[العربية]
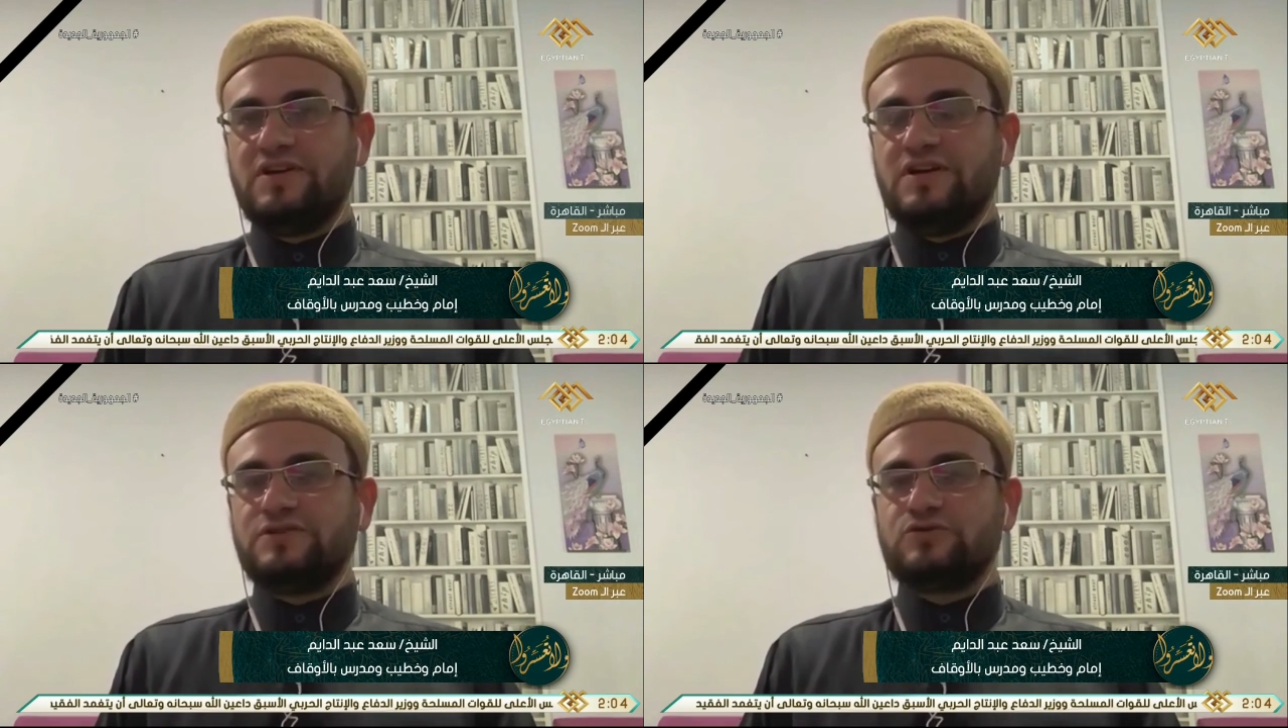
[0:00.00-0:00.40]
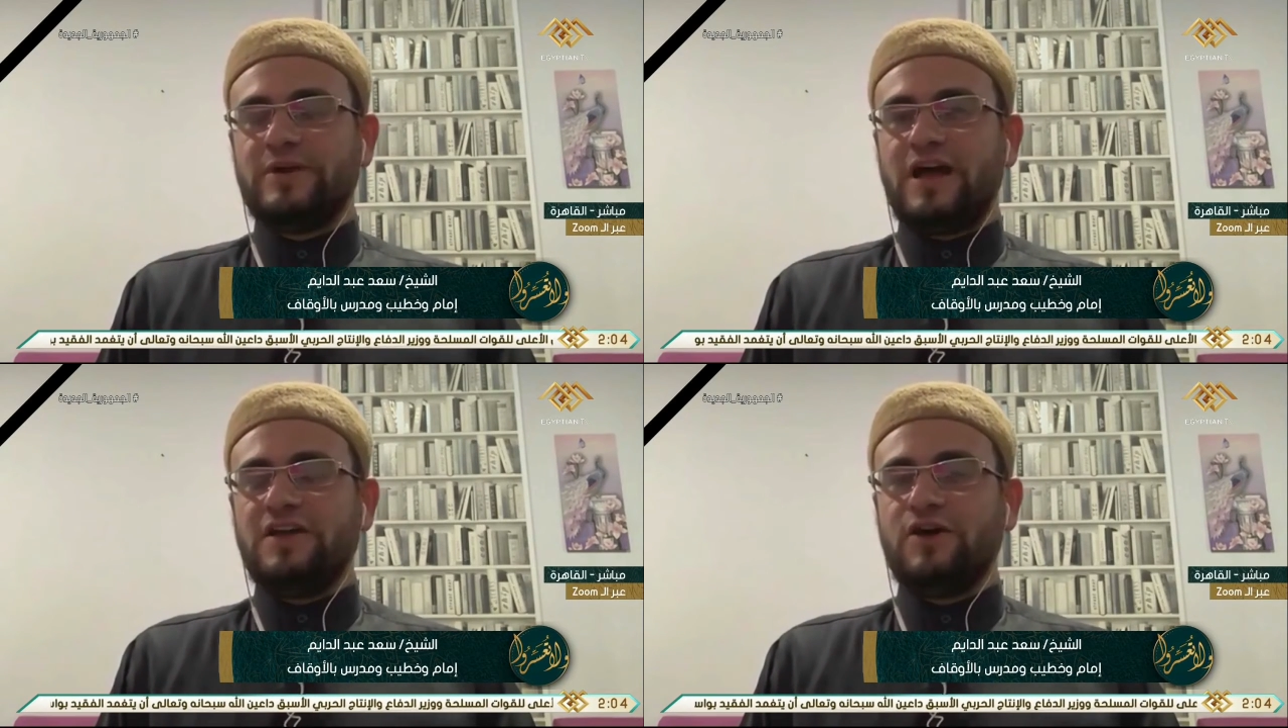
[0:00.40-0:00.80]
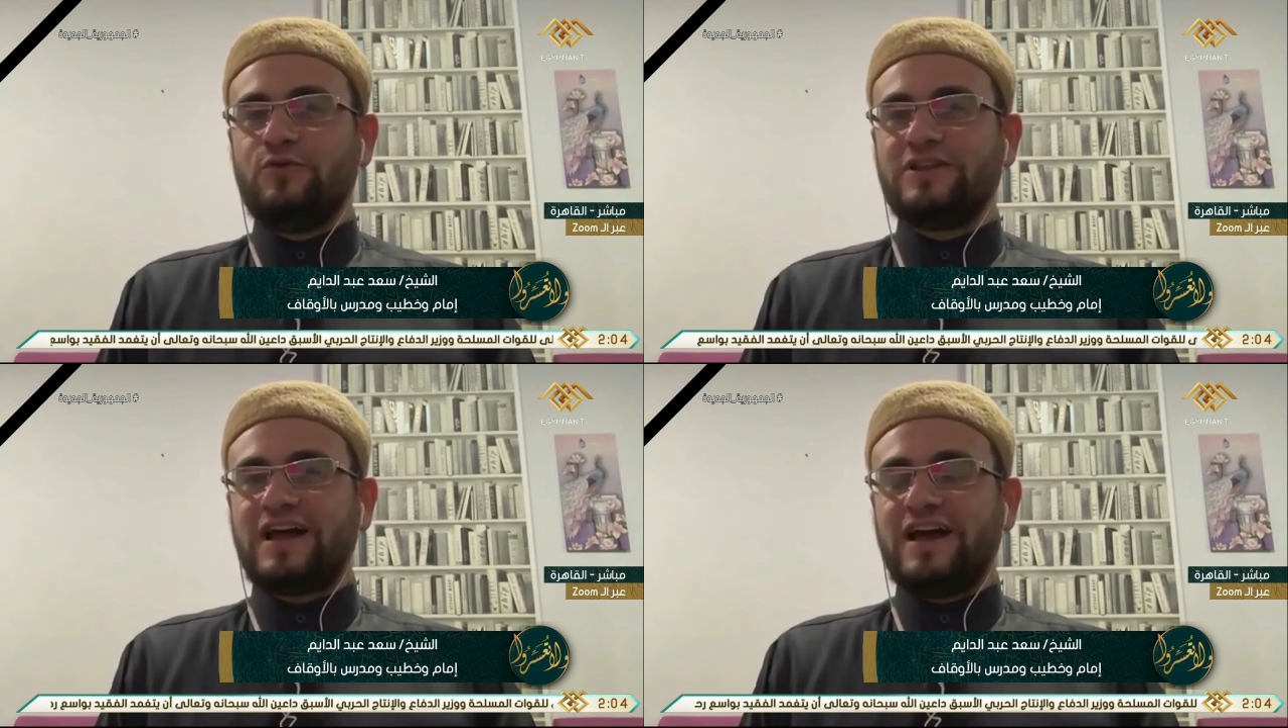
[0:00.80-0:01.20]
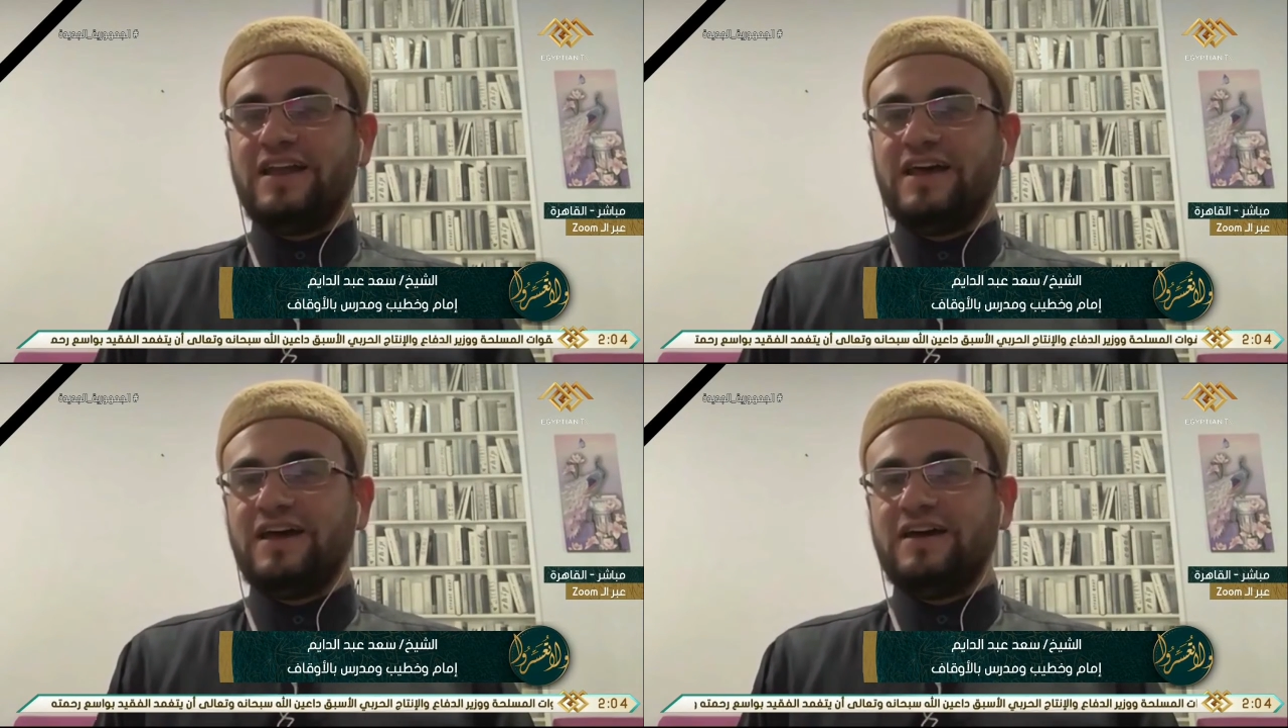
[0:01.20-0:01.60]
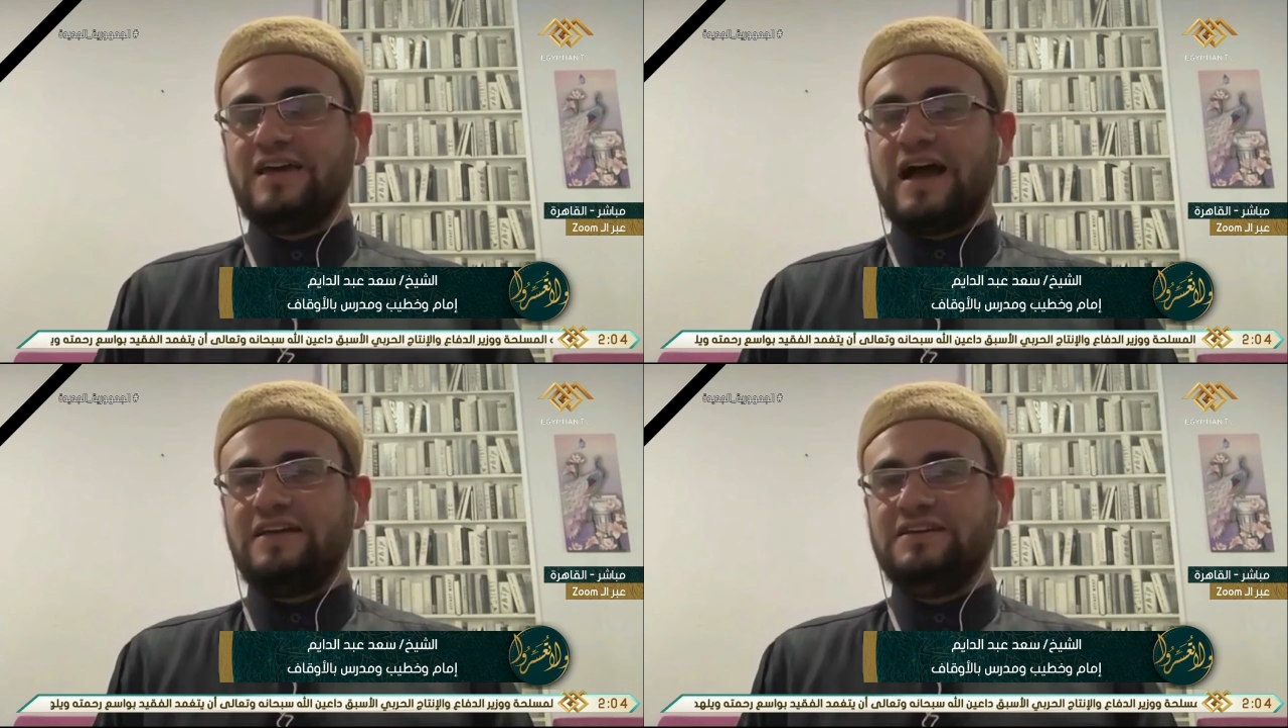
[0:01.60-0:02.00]
سبحانه وتعالى
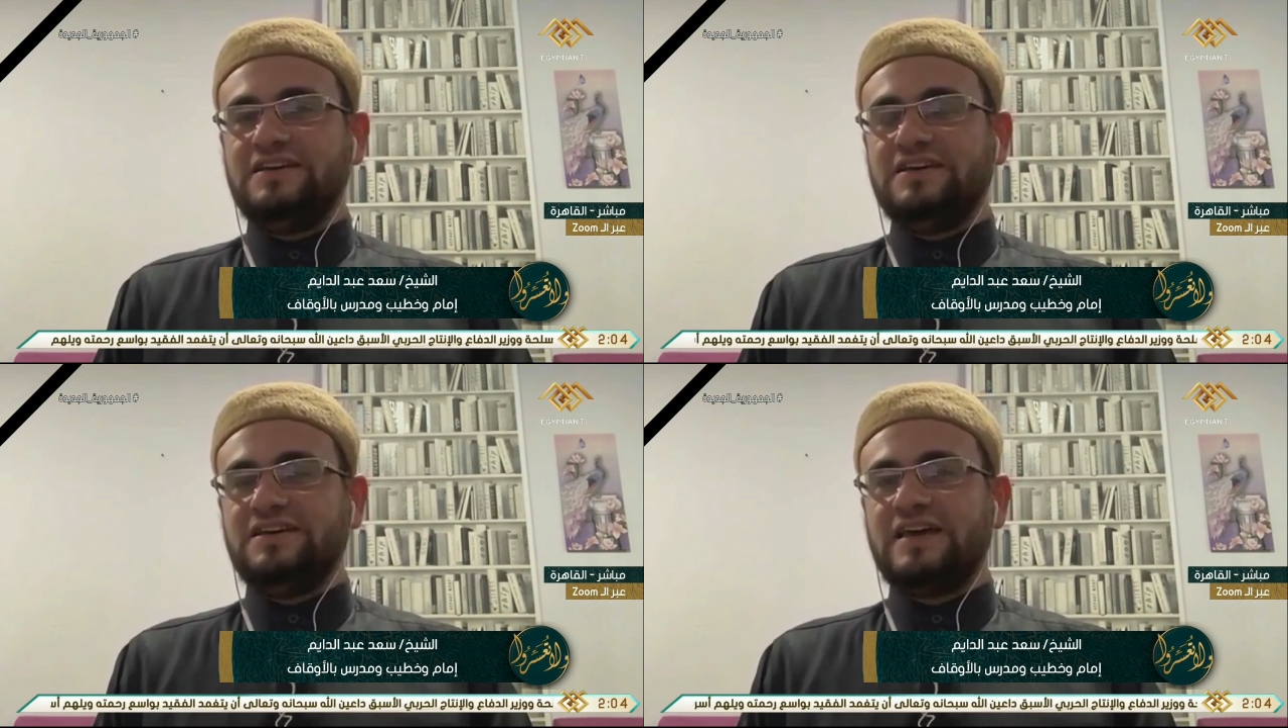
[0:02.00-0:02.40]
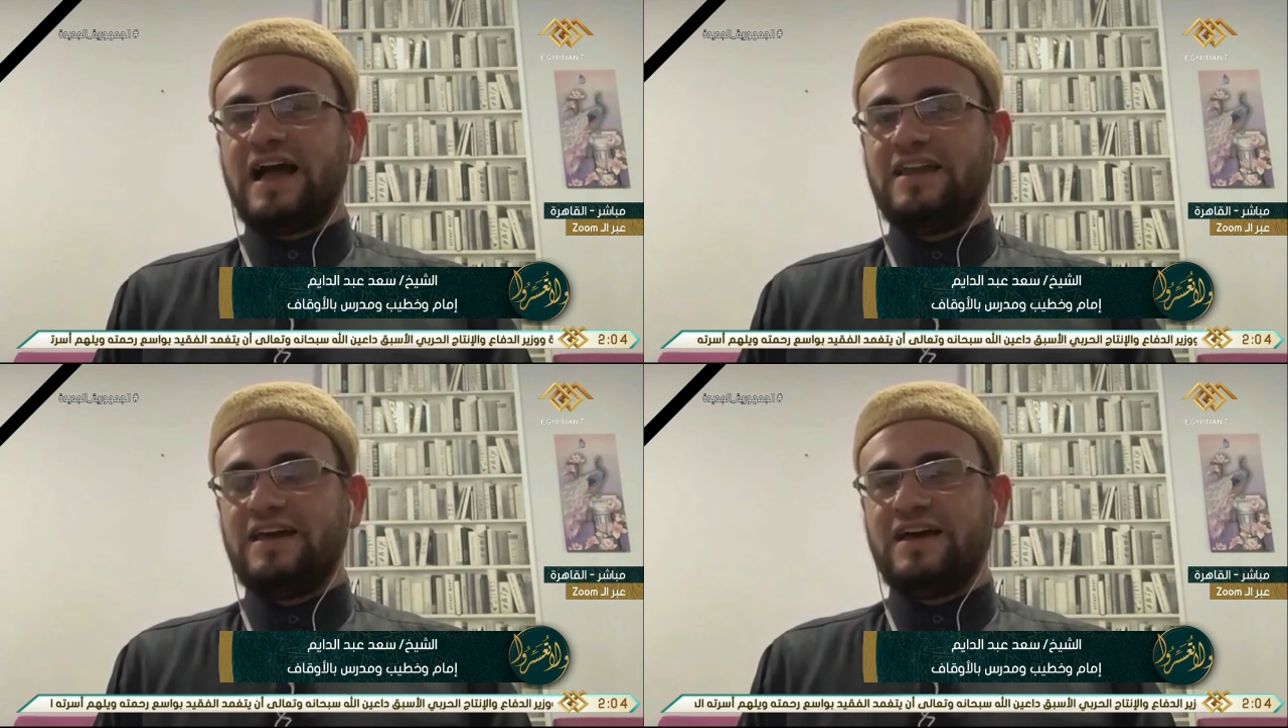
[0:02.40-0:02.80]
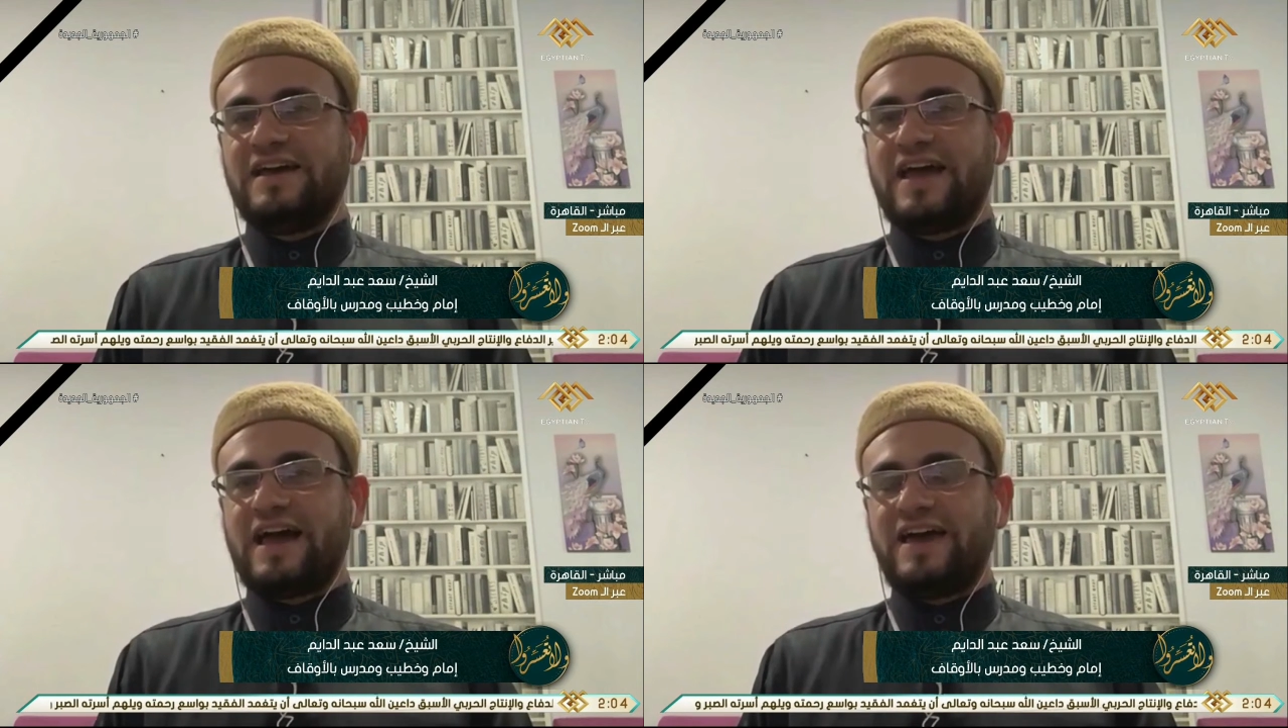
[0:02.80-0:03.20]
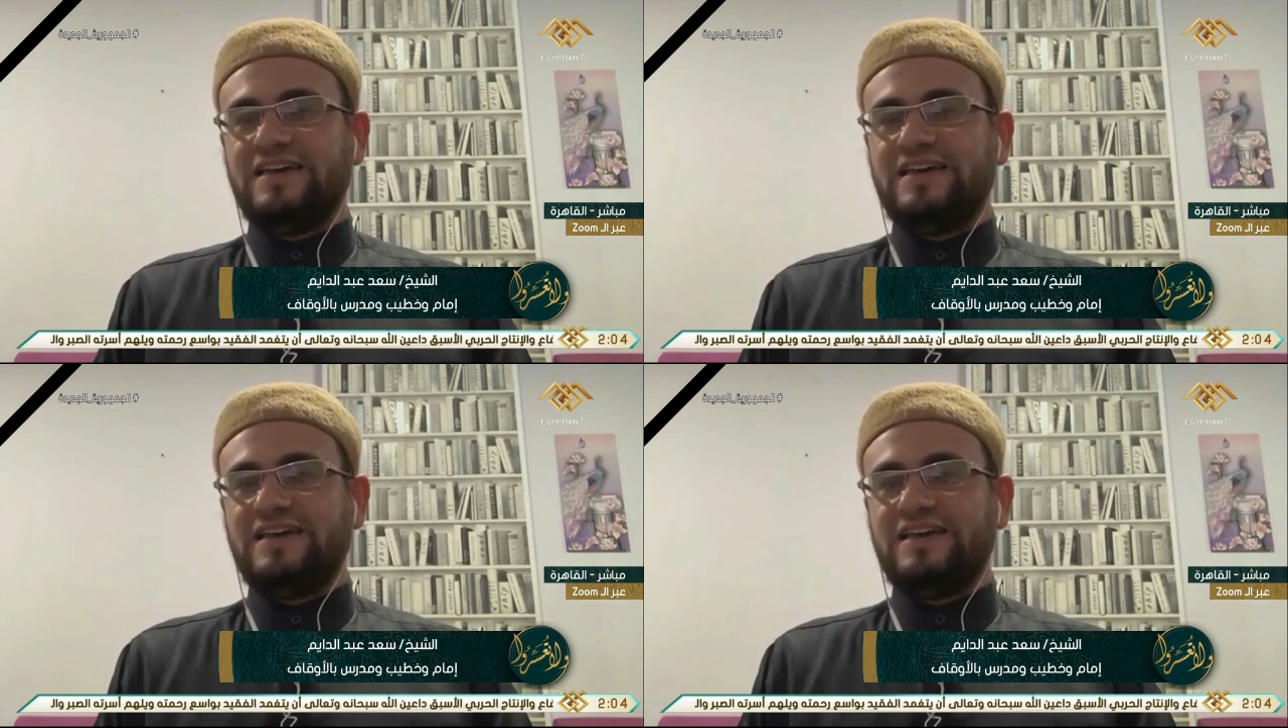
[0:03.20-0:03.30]
يعني جعل جناحي